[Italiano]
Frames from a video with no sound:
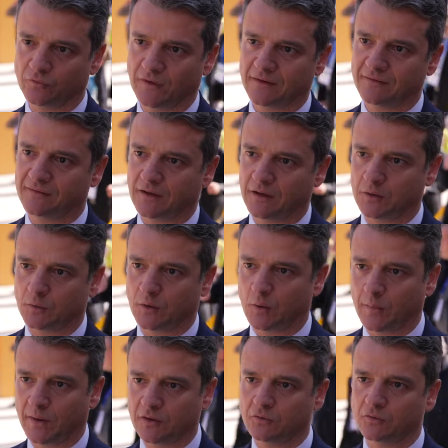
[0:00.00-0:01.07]
finanziario, un
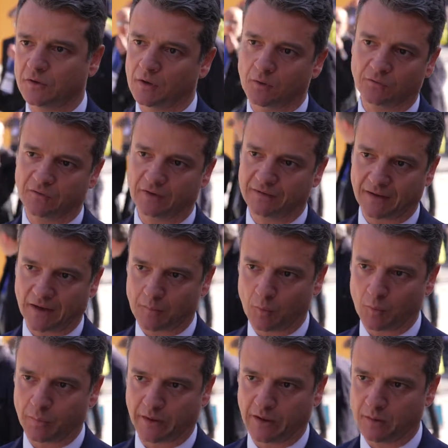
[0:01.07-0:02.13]
aumento delle cosiddette
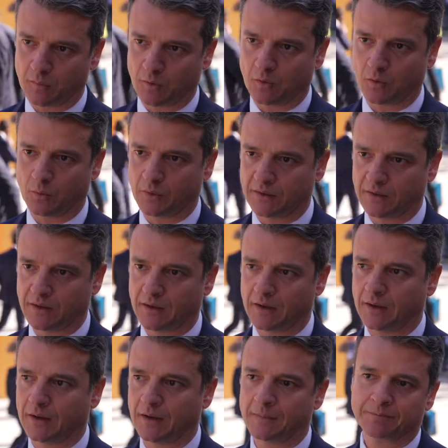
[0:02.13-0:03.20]
ramo primo,
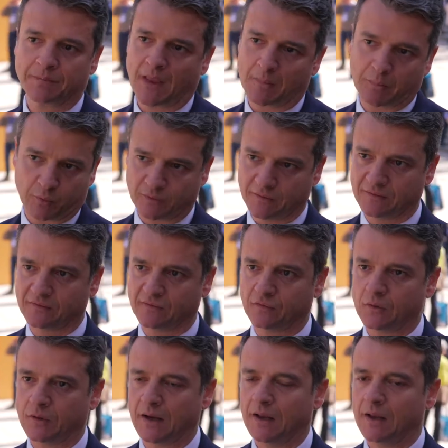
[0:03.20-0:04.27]
quindi a
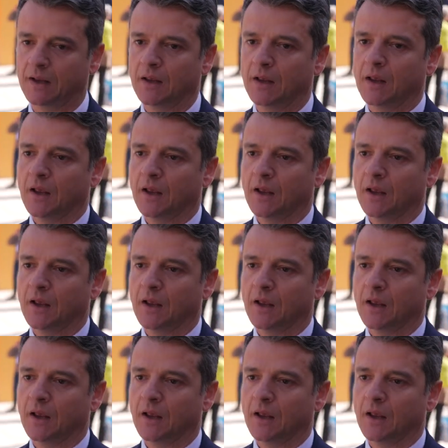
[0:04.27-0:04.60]
protezione